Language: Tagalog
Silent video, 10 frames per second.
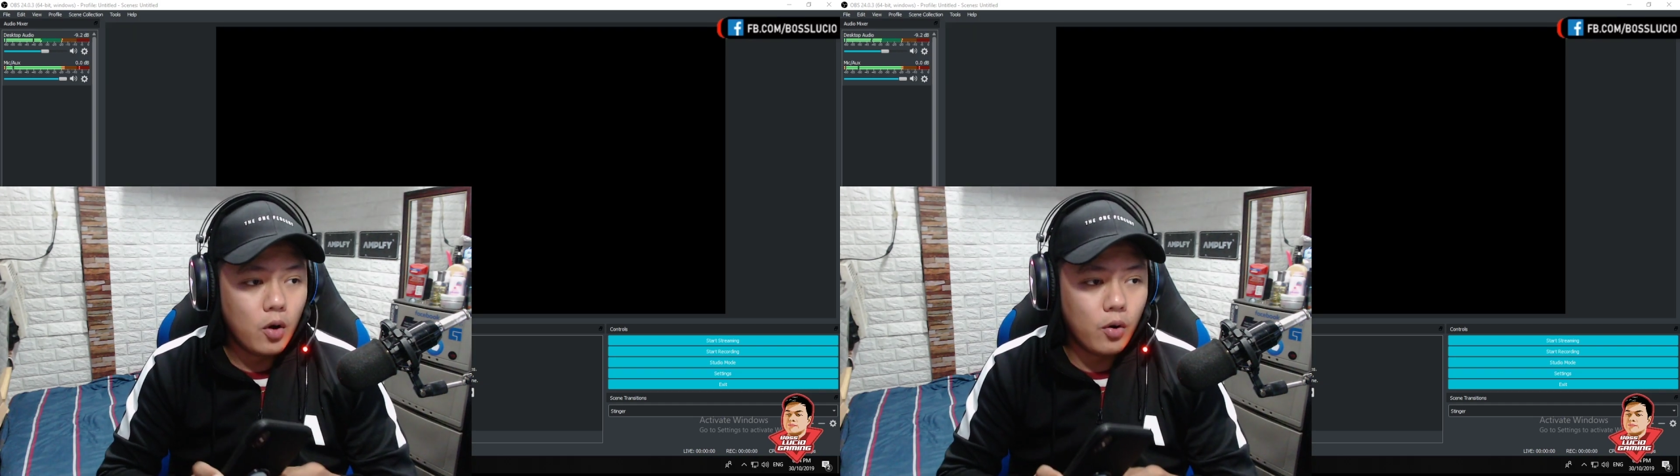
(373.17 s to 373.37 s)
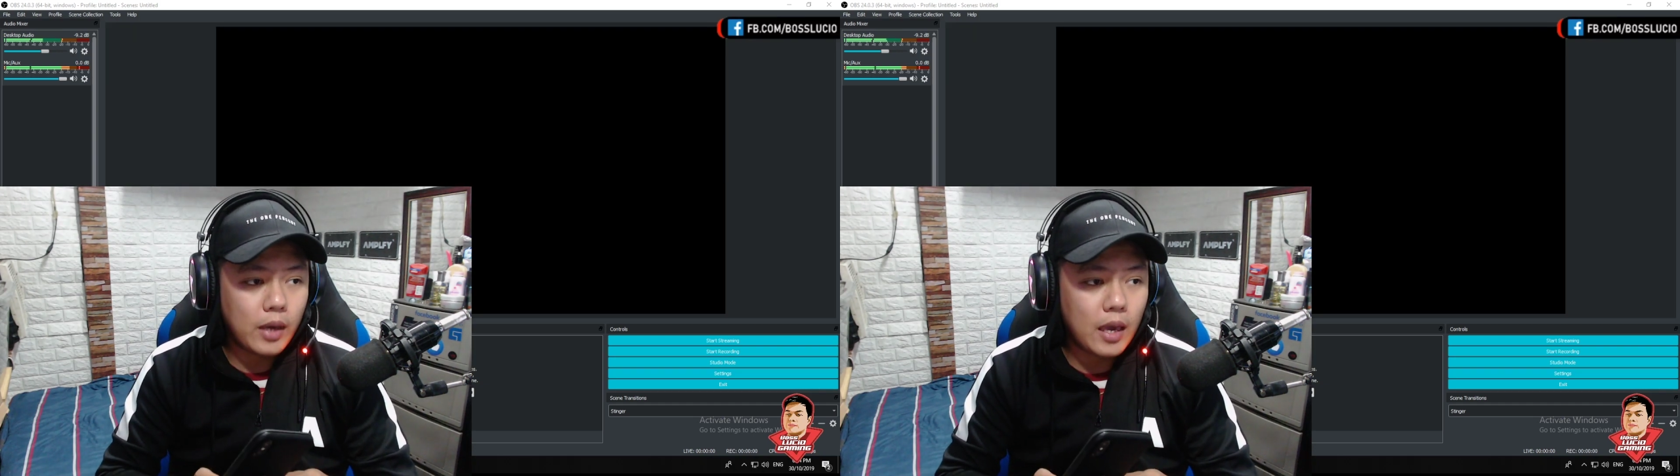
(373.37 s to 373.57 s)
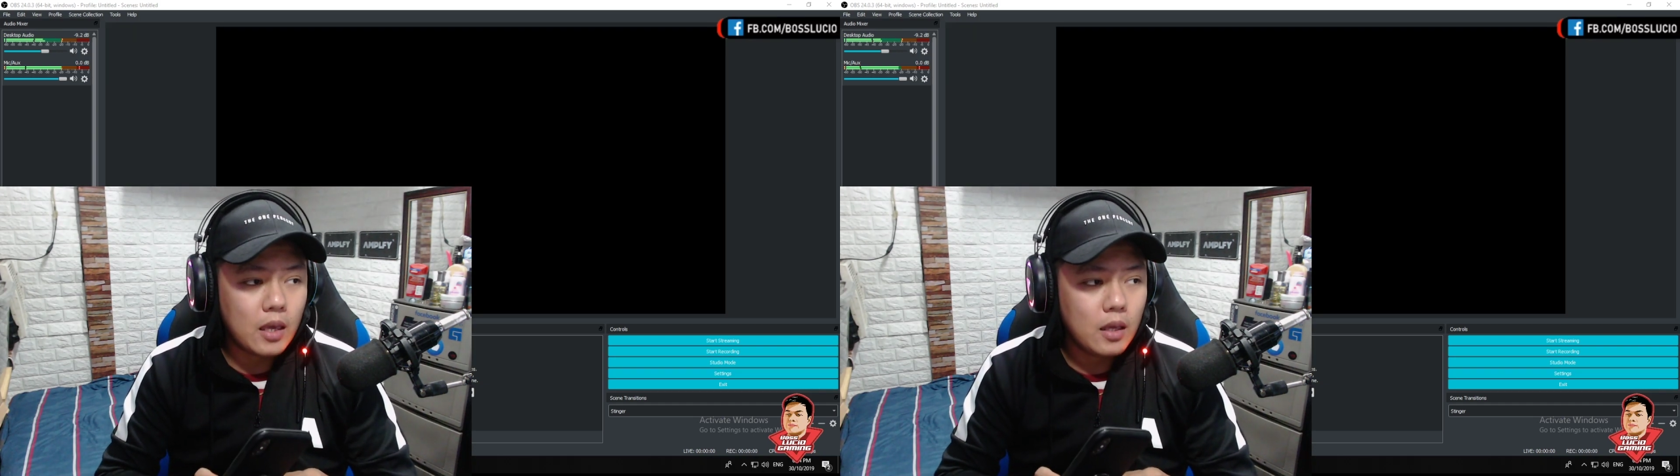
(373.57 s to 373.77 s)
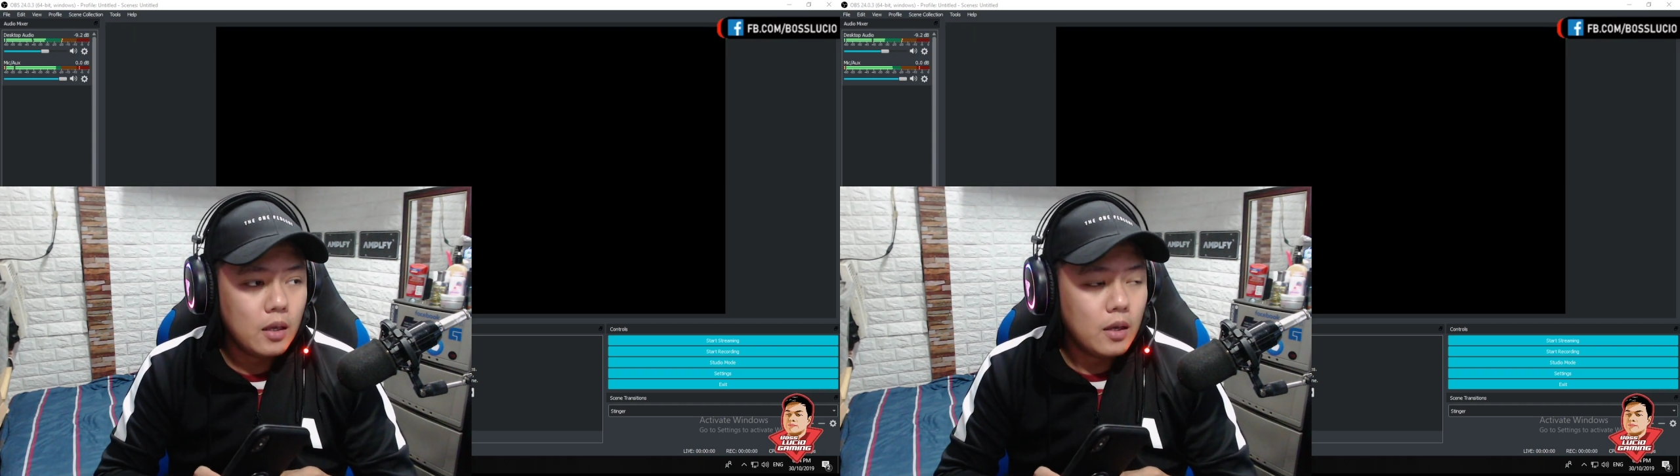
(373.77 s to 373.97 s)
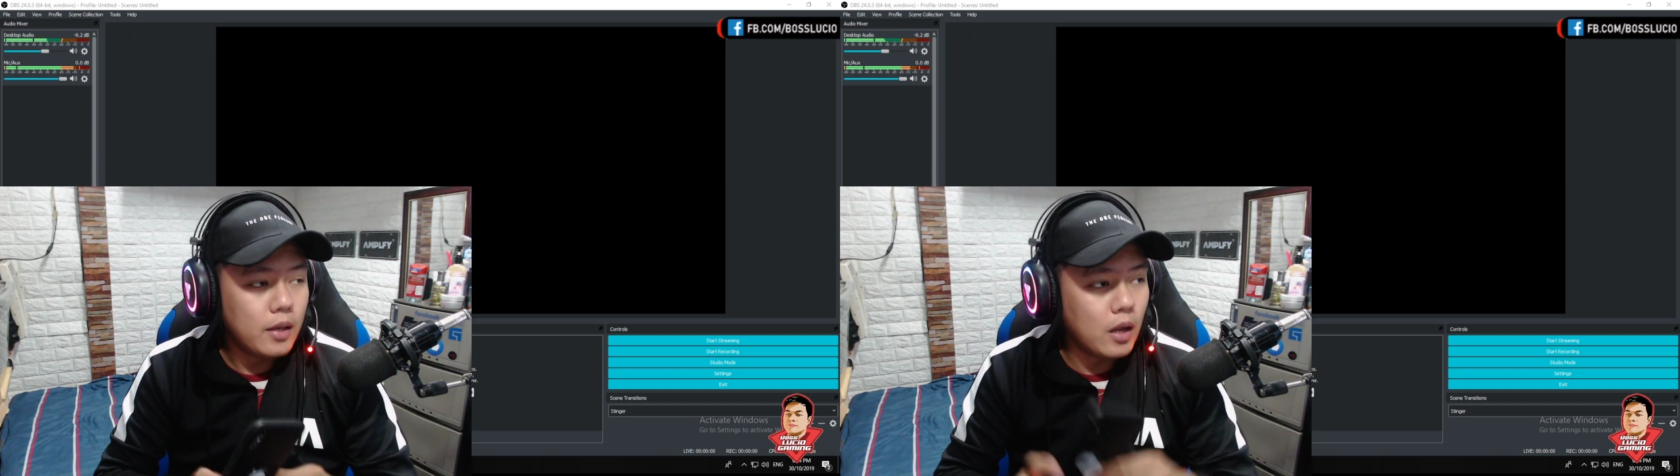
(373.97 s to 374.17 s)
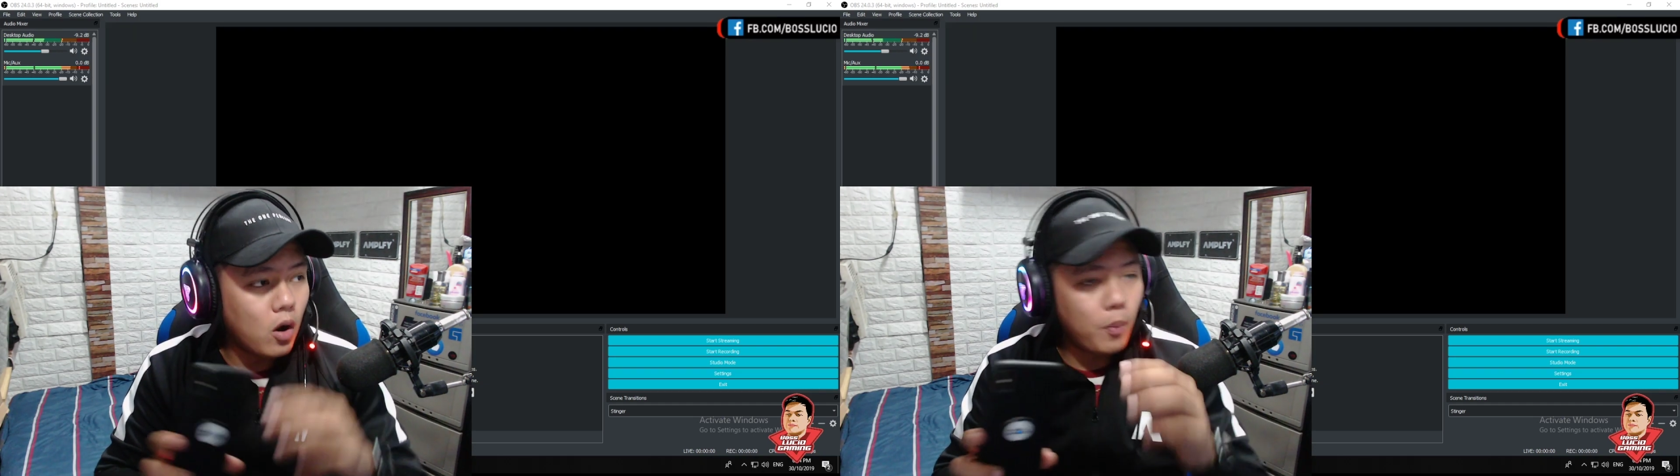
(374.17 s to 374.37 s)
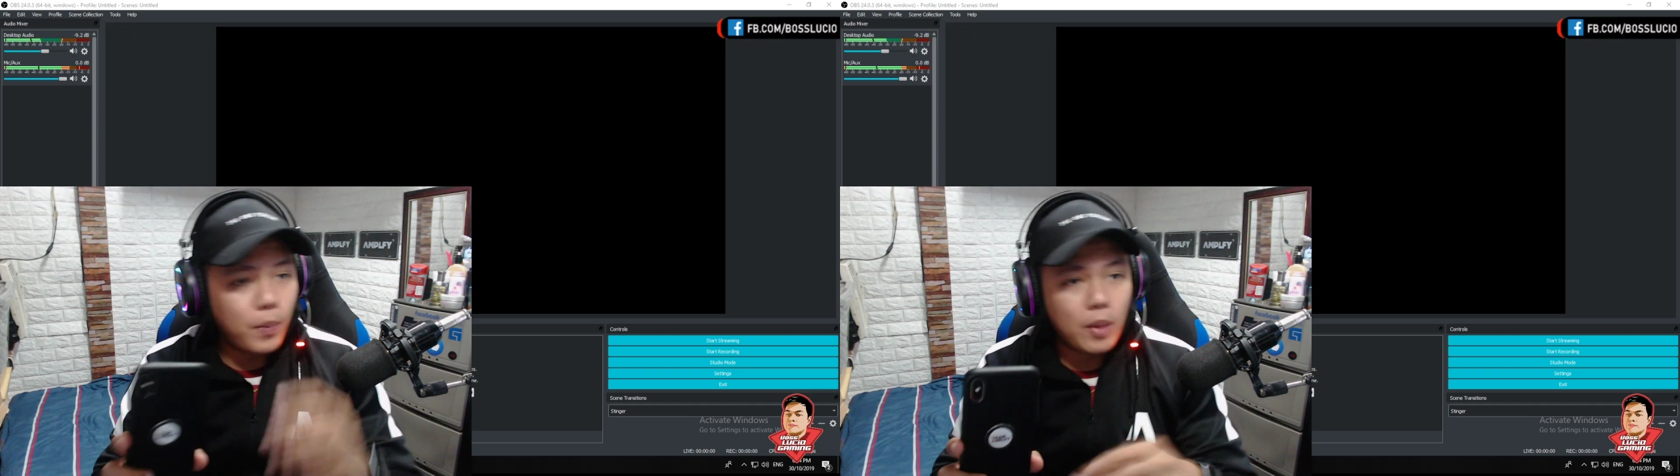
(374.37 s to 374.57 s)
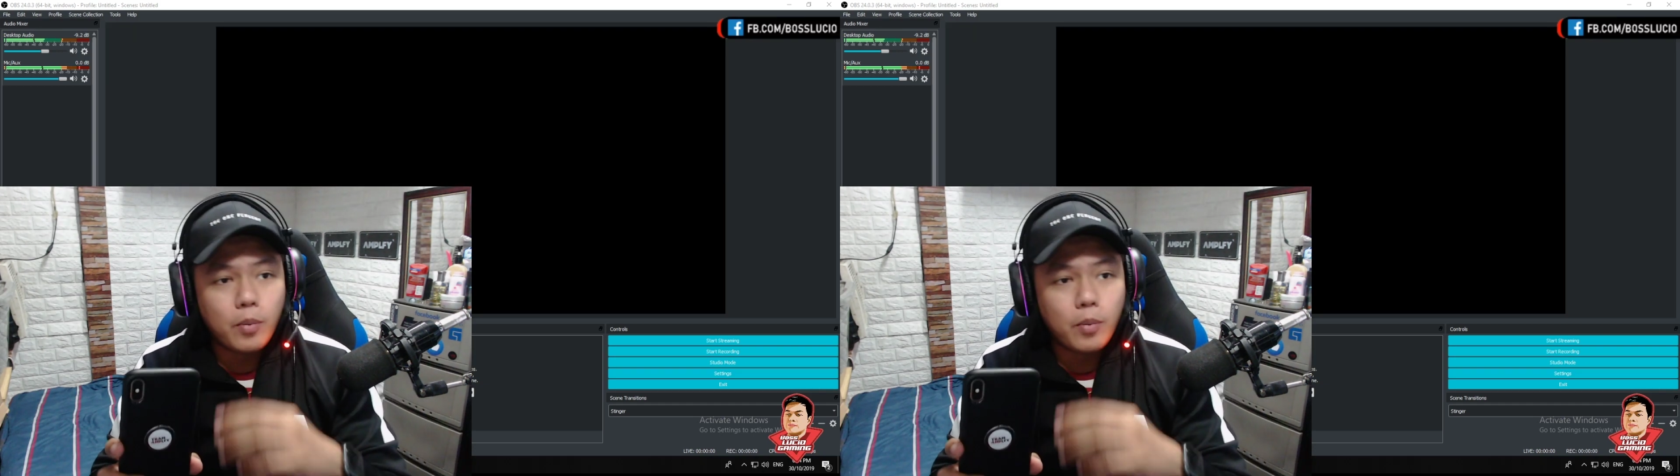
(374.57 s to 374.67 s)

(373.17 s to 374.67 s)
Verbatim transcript: Okay? Ng Open